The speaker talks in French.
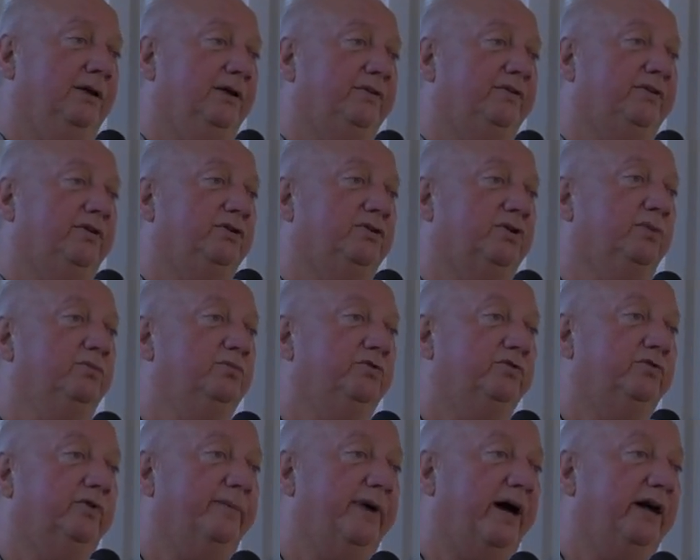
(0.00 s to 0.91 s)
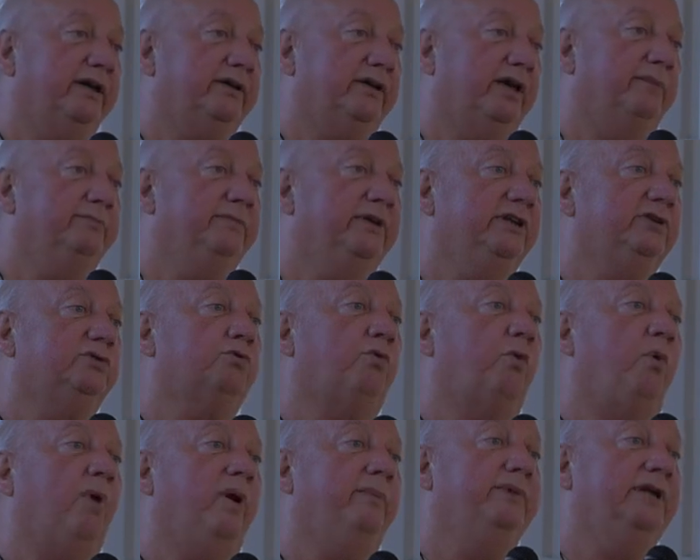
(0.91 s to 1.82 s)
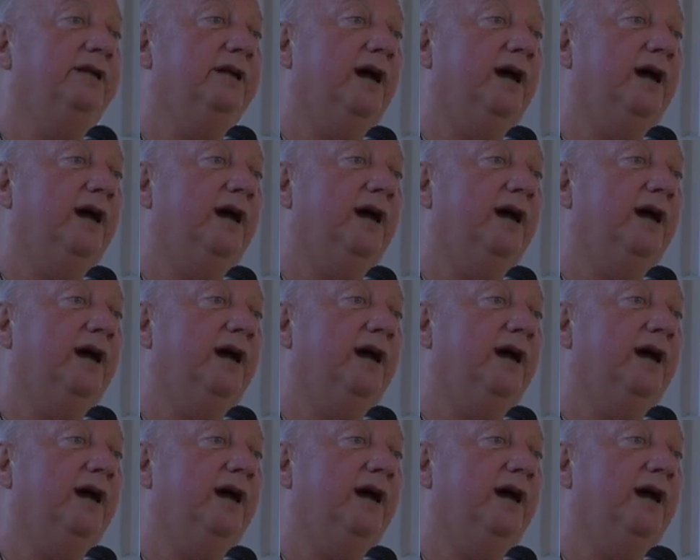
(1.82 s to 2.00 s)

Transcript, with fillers: C'est un mouvement qui a mis 3000